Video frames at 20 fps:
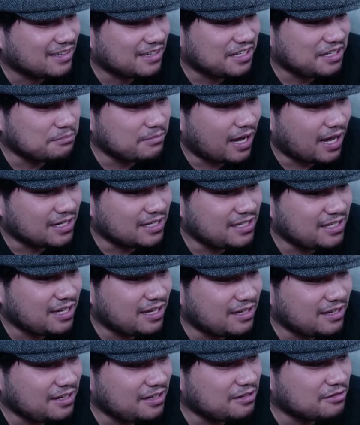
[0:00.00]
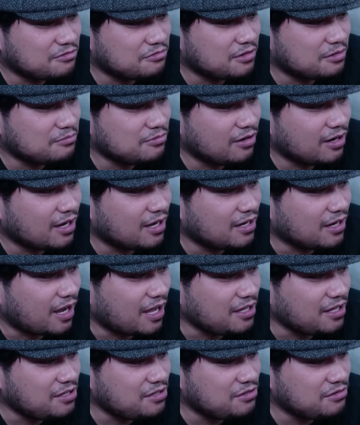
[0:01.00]
Ini mah alien ini sudah bukan
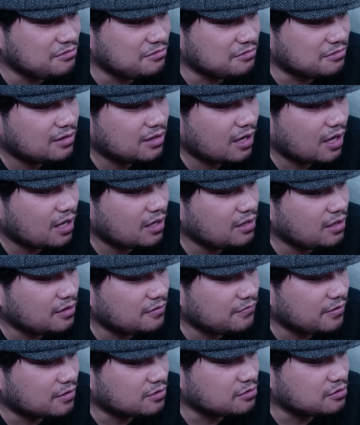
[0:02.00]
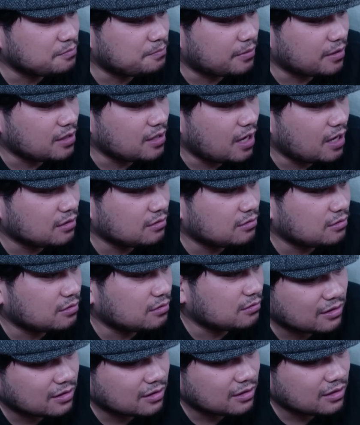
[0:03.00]
kaiju. Alien versus
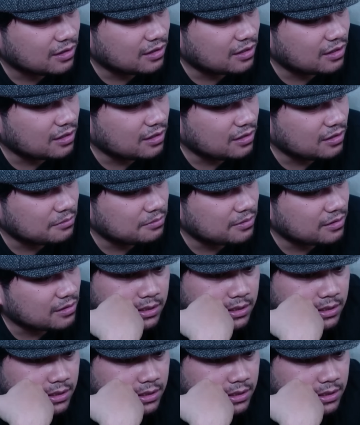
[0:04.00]
predator. Ngeri nih pak.